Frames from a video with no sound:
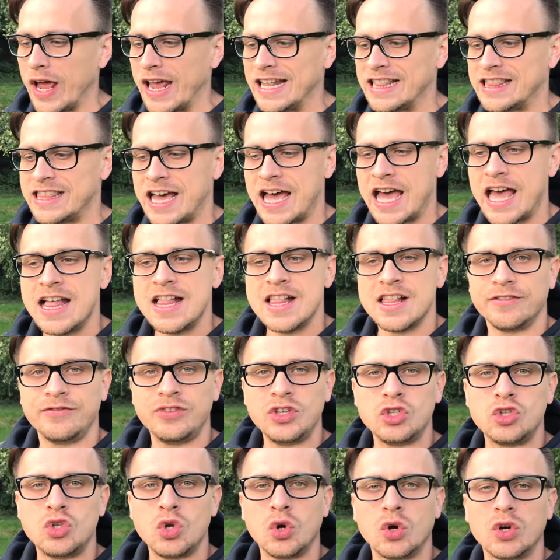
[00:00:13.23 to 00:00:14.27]
Это
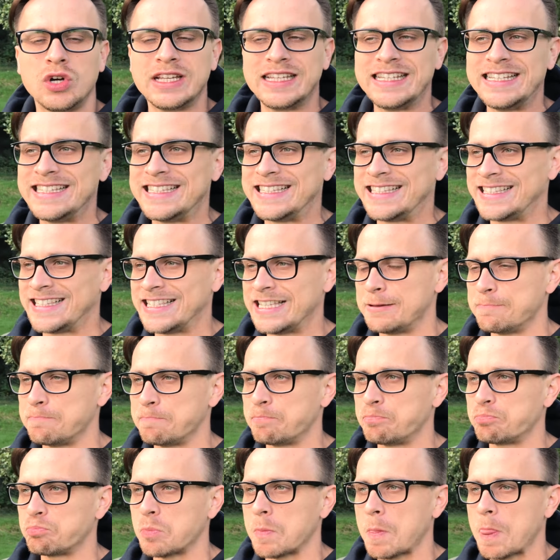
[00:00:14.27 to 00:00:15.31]
видео из
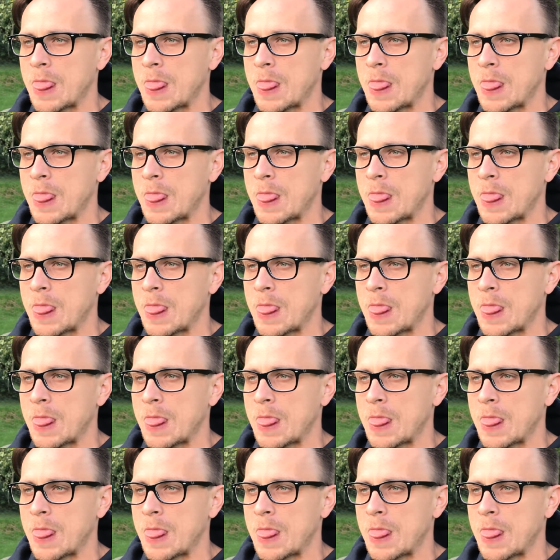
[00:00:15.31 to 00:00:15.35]
эм,